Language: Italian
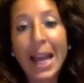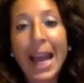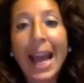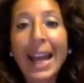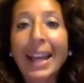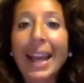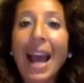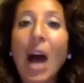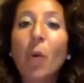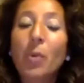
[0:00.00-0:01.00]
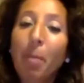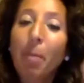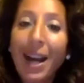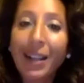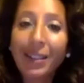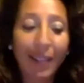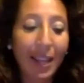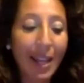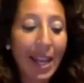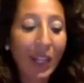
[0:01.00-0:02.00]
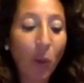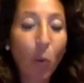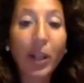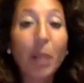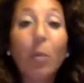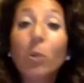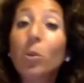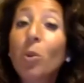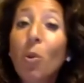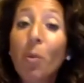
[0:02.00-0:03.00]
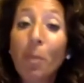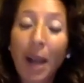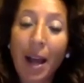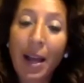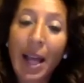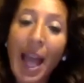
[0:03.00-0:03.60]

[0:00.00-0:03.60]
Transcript: è che ha una parte in qualche modo d'ombra,